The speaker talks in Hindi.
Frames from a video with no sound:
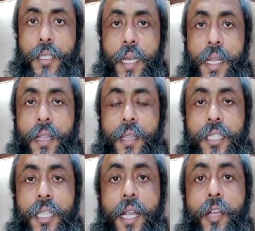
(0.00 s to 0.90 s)
सेल के अंदर
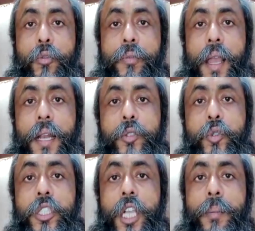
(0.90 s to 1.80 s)
जाएगा तो वायरस को
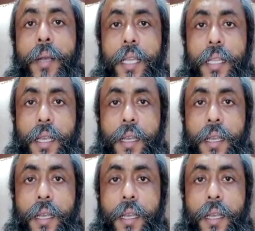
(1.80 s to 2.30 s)
चकमा देता